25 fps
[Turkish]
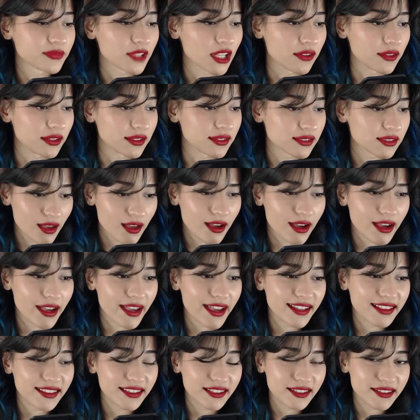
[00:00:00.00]
Evet.
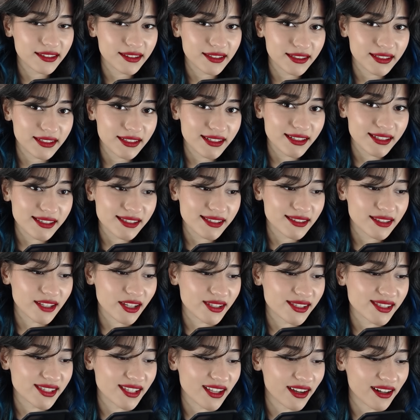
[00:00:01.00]
Hayallerindeki kızı
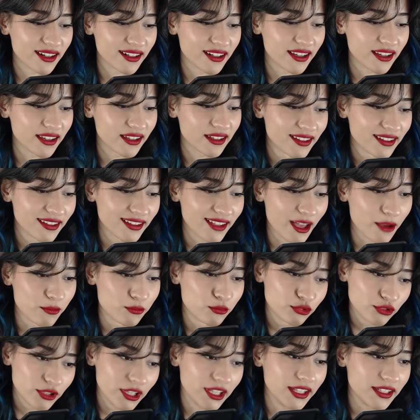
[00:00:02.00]
tasarla. Yani
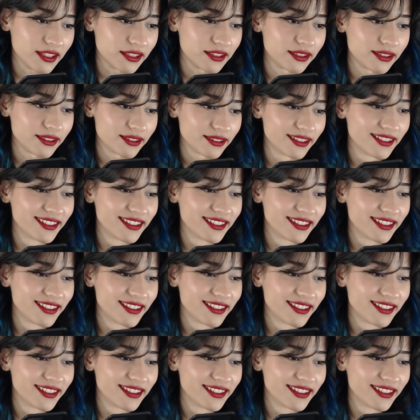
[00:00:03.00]
bu değil.